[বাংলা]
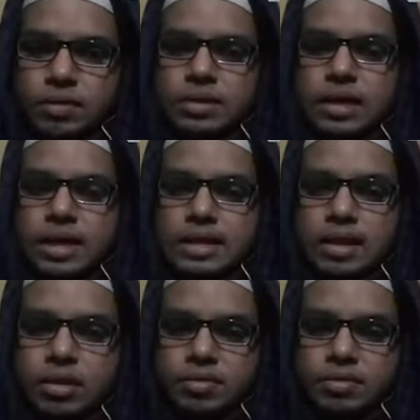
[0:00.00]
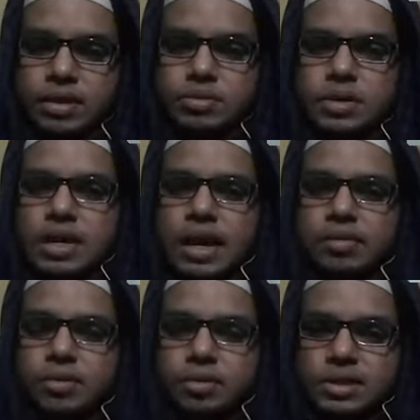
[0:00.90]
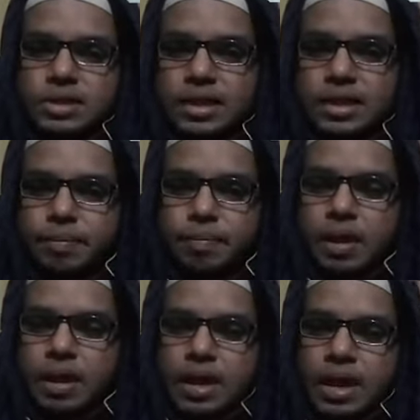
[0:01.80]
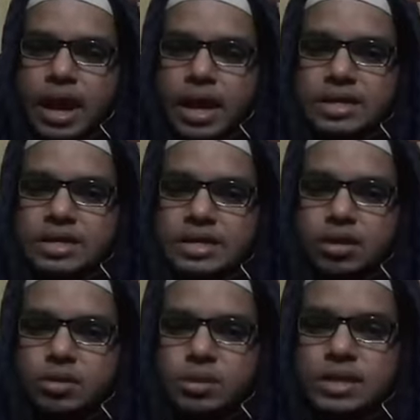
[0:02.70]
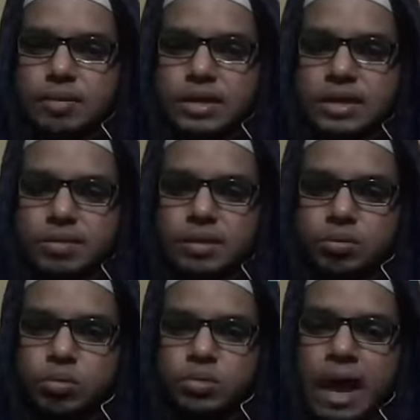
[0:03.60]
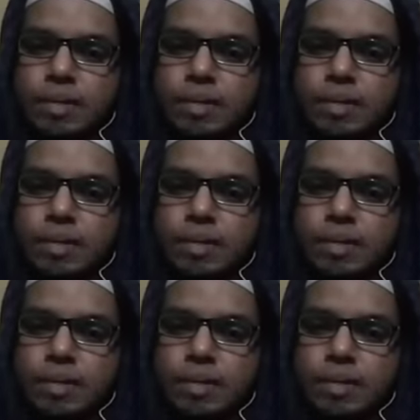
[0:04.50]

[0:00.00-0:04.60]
যে এই যে এখন আমরা ফেসবুকে লাইভ করছি তাই না আগে সেটা হয়তো বা সামনাসামনি না